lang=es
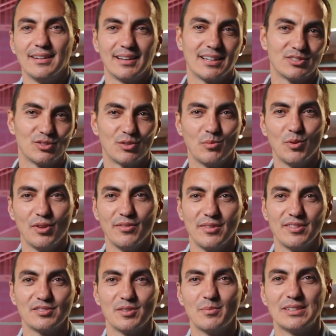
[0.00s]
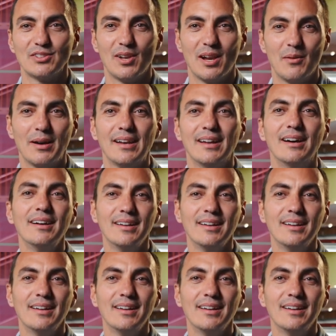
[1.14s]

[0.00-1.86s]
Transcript: en el caso como edificios en Paseo de La Habana,